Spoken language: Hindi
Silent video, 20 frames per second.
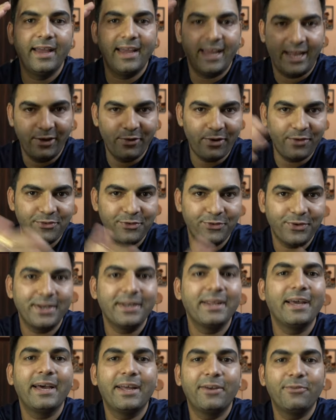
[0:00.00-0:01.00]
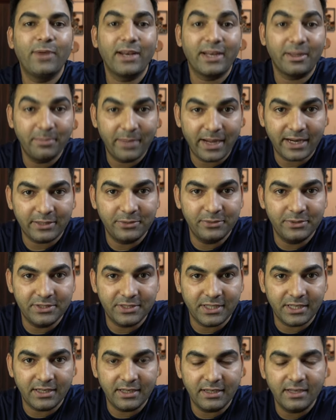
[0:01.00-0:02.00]
हेलो एवरीवन एंड वेलकम बैक टू दी
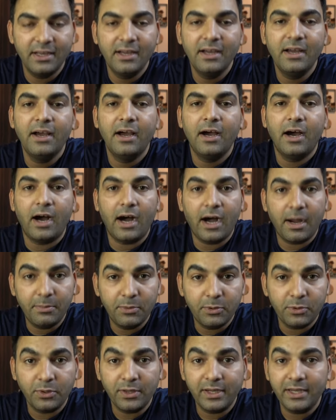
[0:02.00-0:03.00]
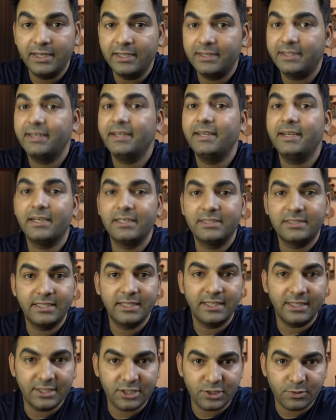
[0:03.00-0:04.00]
चैनल आप लोगों के इतने अच्छे
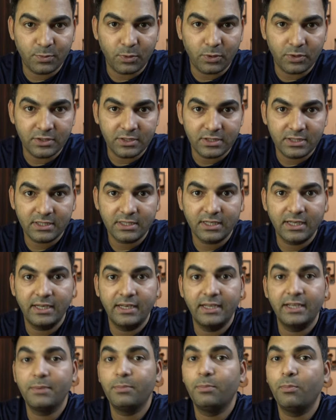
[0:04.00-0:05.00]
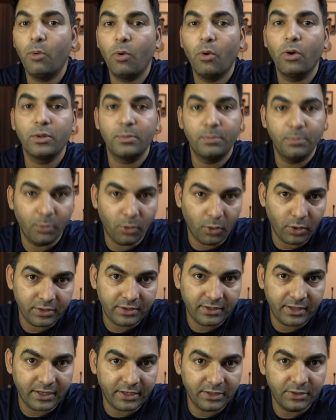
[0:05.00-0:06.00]
रिस्पॉन्स के लिए बहुत बहुत
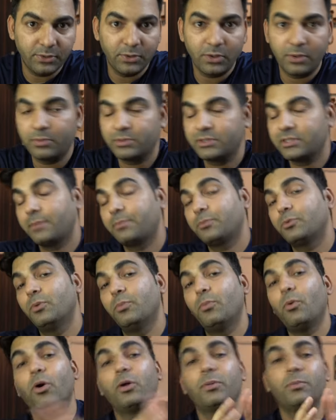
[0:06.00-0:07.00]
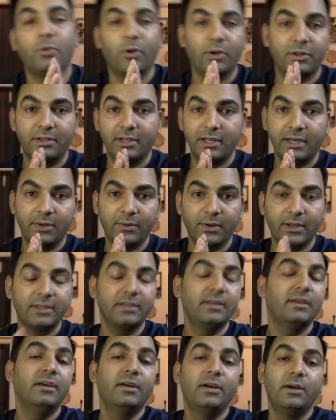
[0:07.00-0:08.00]
थैंक यू और सबको बहुत बहुत धन्यवाद
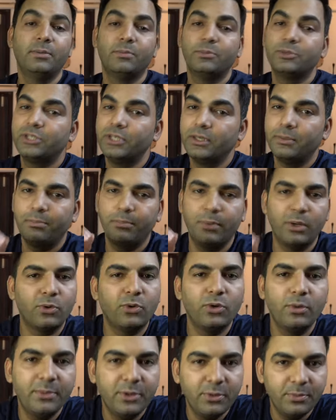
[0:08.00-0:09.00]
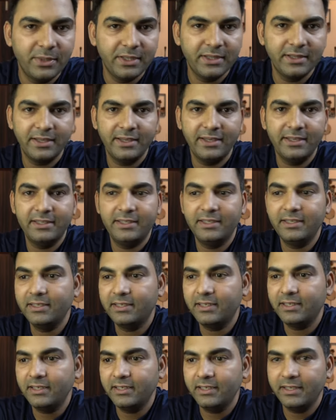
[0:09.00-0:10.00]
मुझे बिल्कुल भी उम्मीद नहीं थी
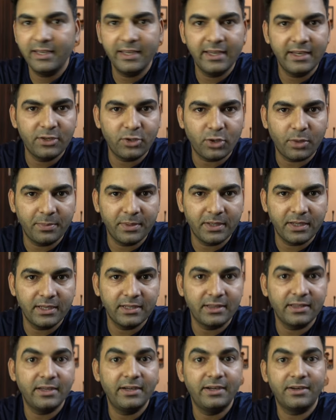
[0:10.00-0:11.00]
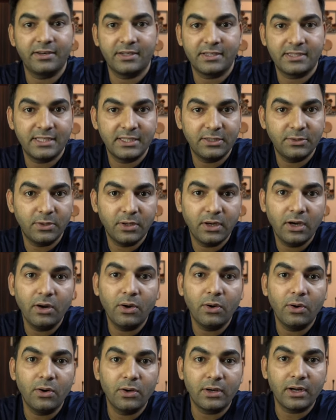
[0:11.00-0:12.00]
कि ये टॉपिक इतना इंटरेस्टिंग होगा
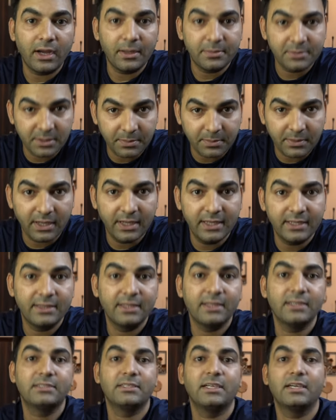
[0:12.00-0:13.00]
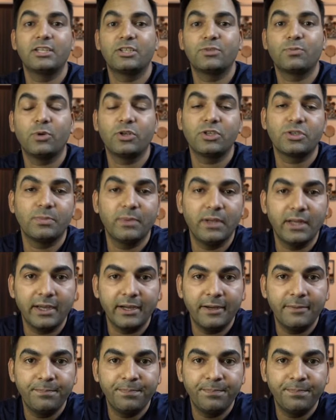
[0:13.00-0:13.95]
और आप सबका इतना अच्छा रिस्पॉन्स मिलेगा